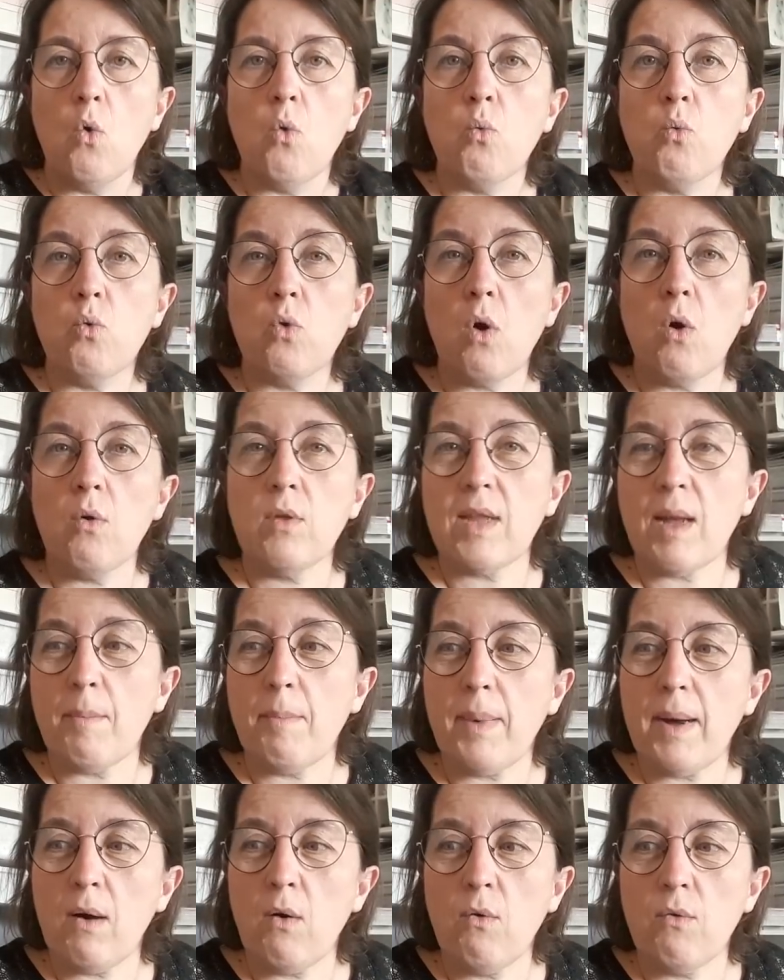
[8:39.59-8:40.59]
Ou quand on n'a
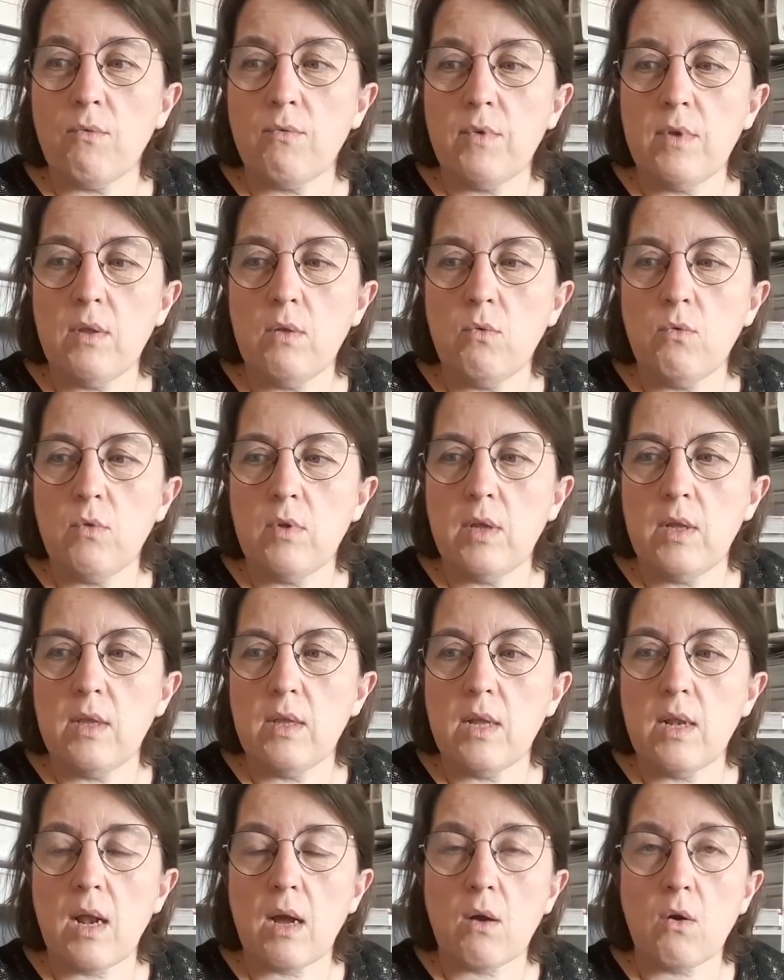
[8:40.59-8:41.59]
pas envie
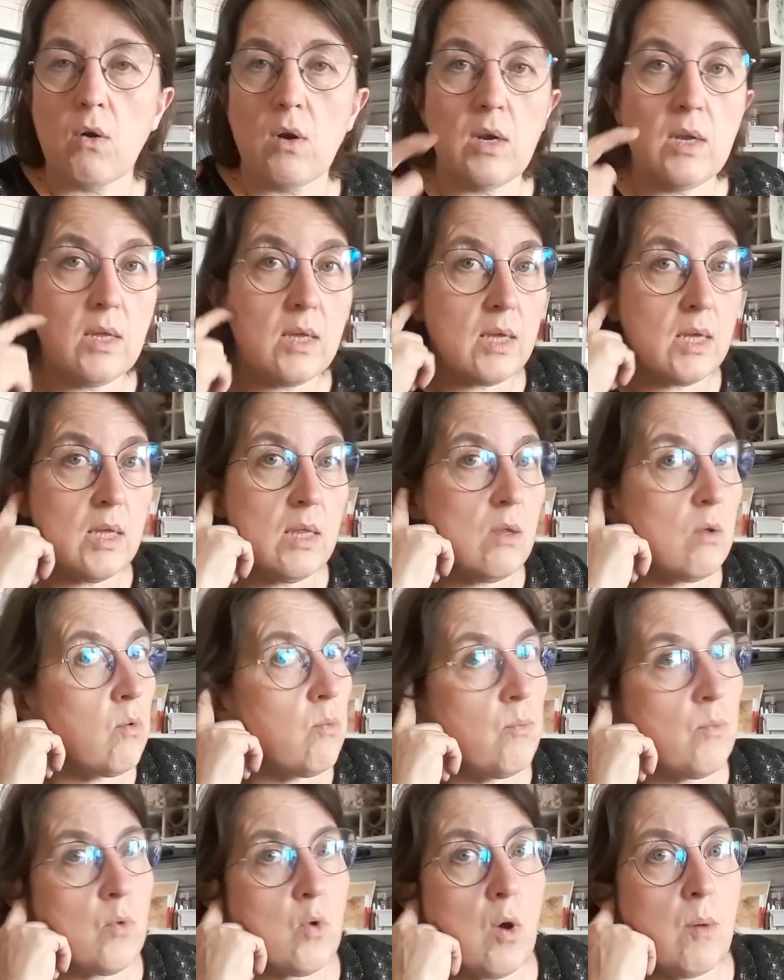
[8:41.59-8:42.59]
d'utiliser de la colle liquide,
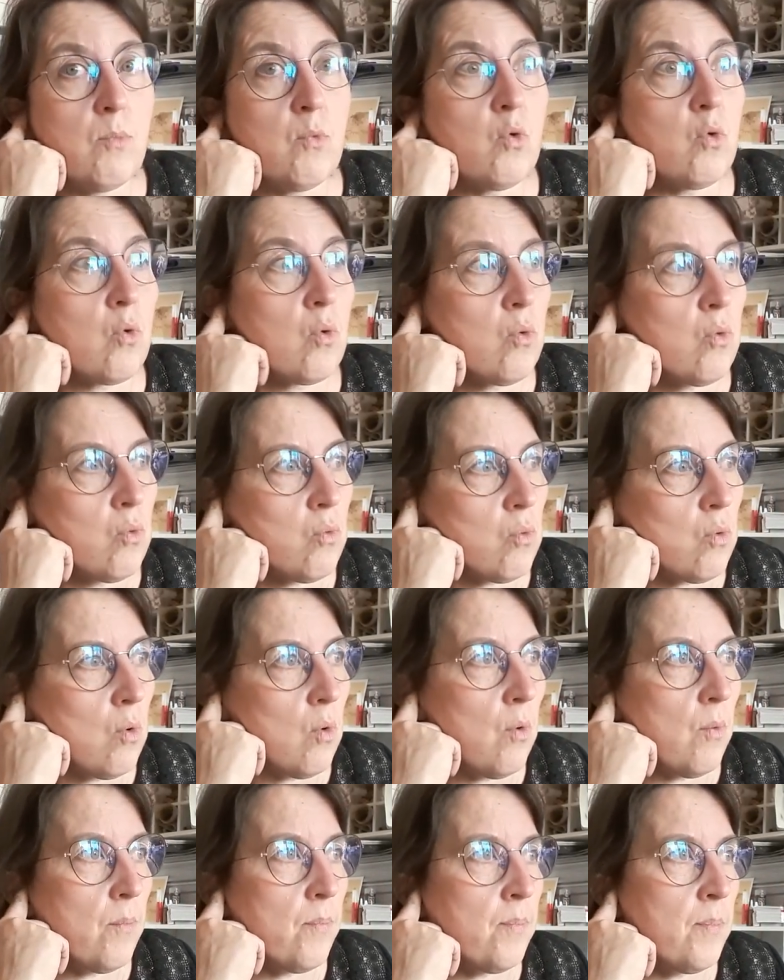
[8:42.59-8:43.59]
comme sur du
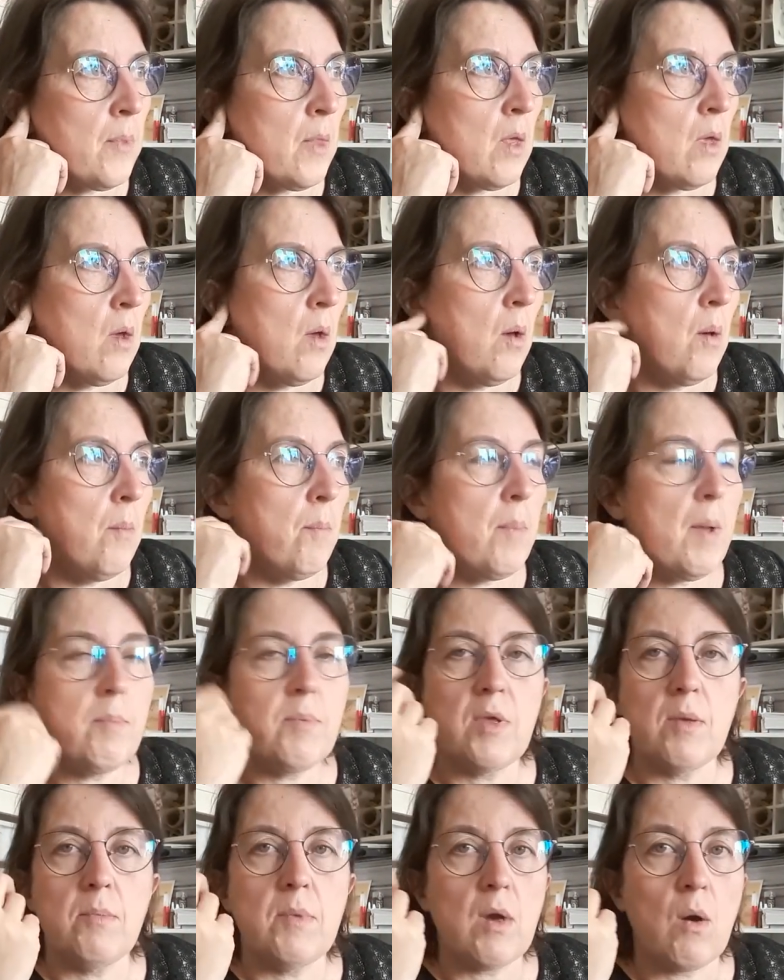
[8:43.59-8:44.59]
euh,
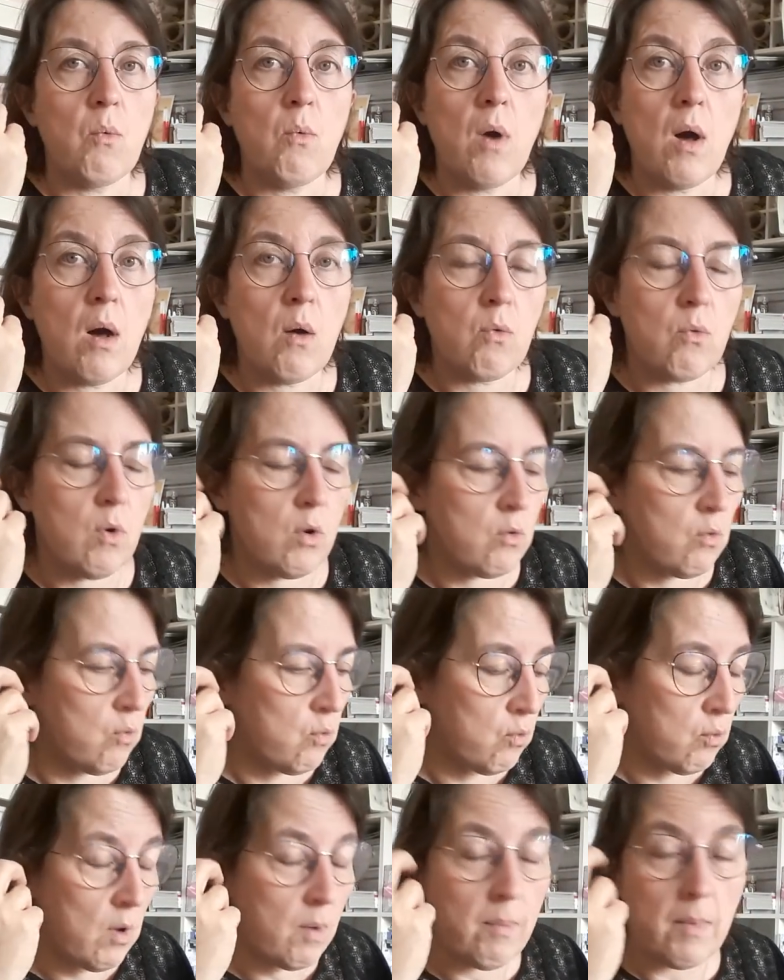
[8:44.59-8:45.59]
papier miroir ou quoi que ce
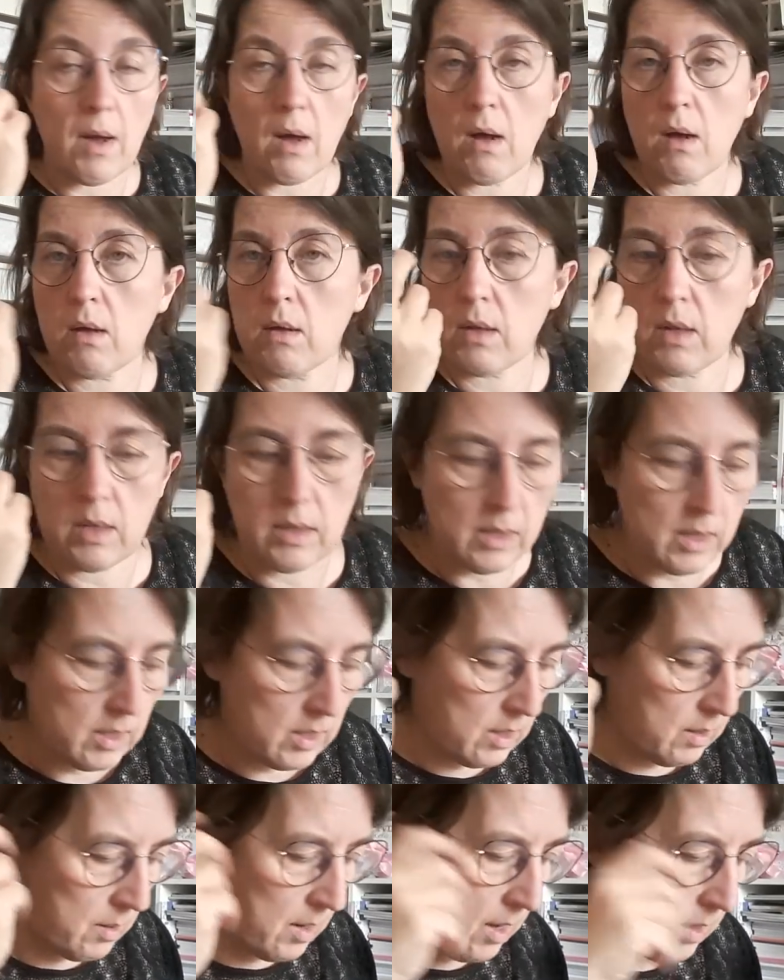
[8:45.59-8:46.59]
soit, bah ça
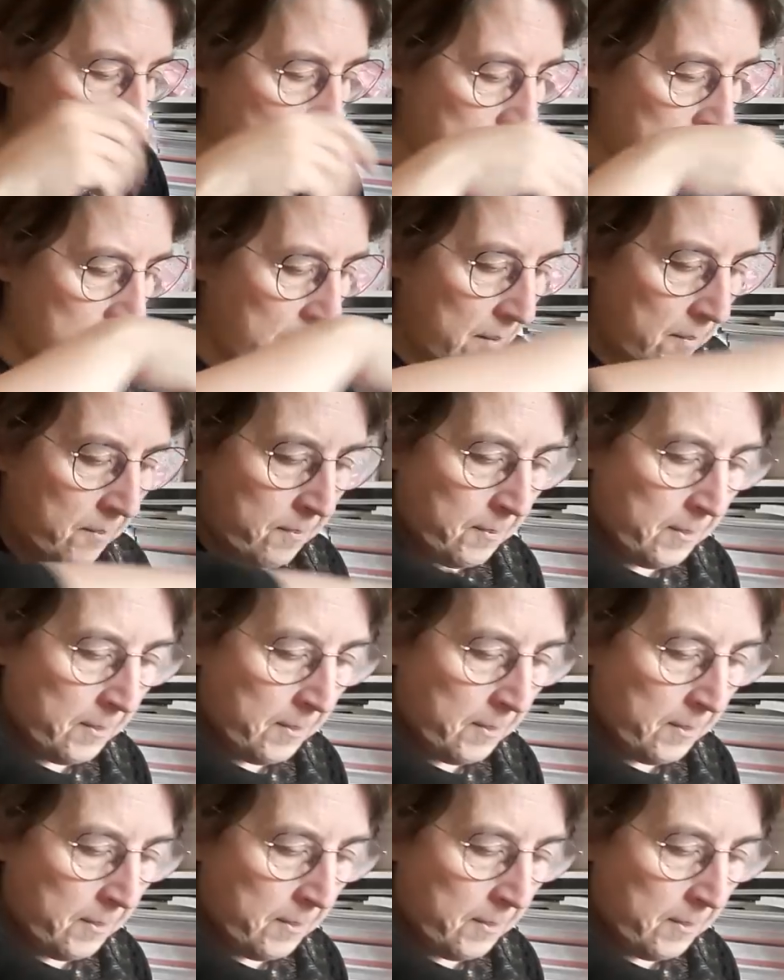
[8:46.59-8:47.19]
c'est là c'est bien.